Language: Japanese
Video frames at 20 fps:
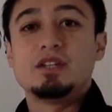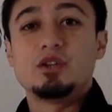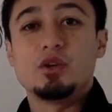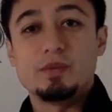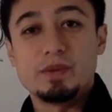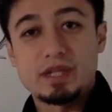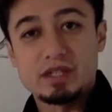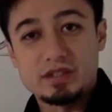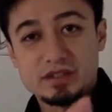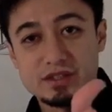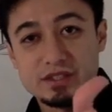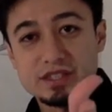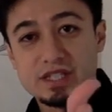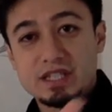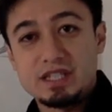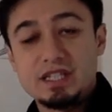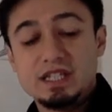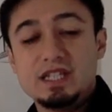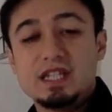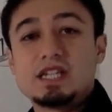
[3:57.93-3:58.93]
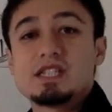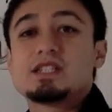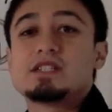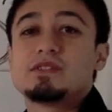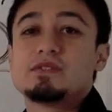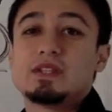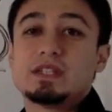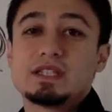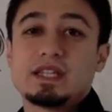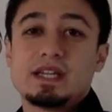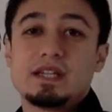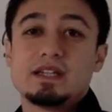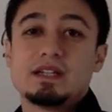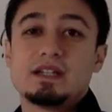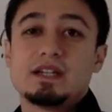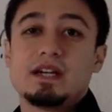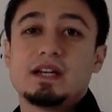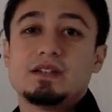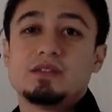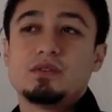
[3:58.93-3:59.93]
興味ある方はぜひいらしてください。
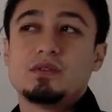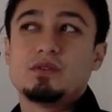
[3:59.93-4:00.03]
あ